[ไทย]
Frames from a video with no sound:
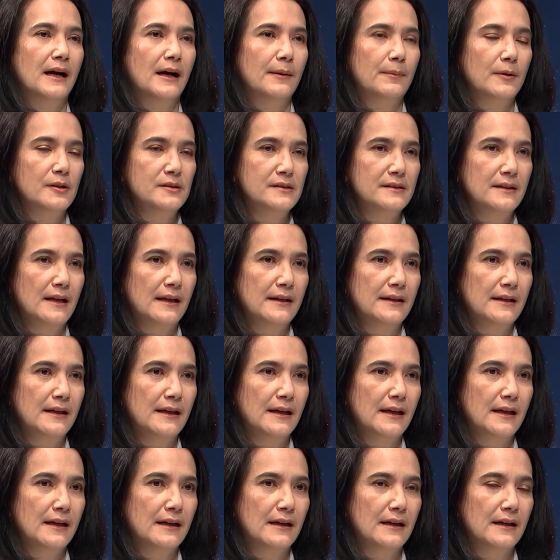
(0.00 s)
เพราะฉะนั้น
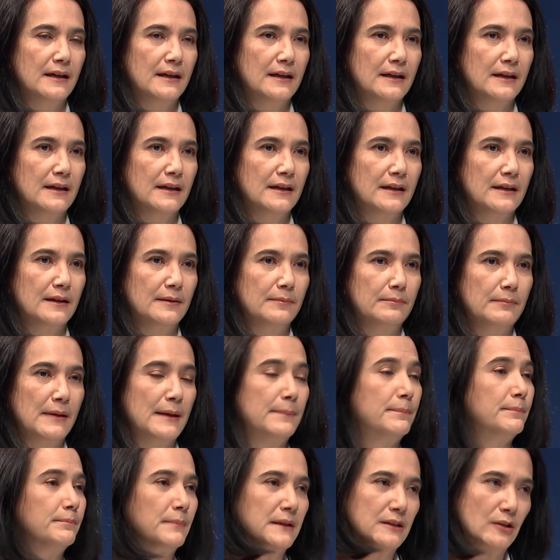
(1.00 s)
เนี่ย
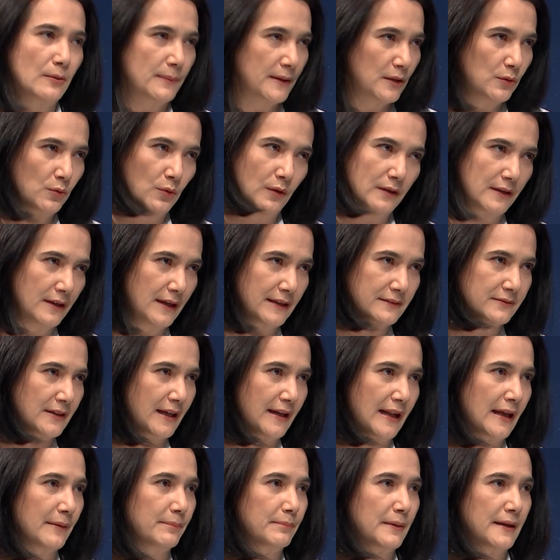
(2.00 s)
ไม่ไม่ต้องเป็นห่วงเรื่องอัตรา
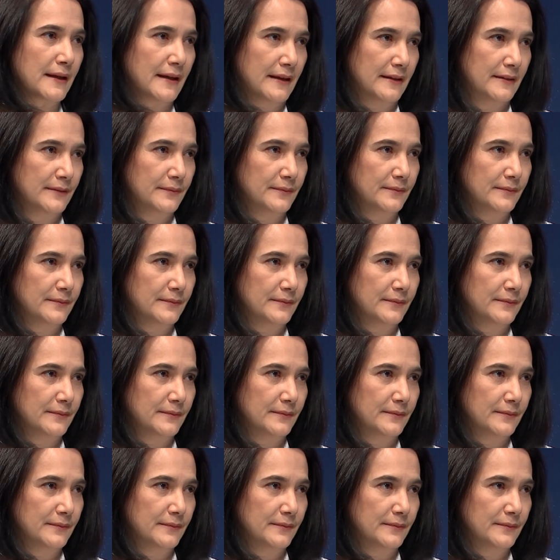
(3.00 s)
แลกเปลี่ยน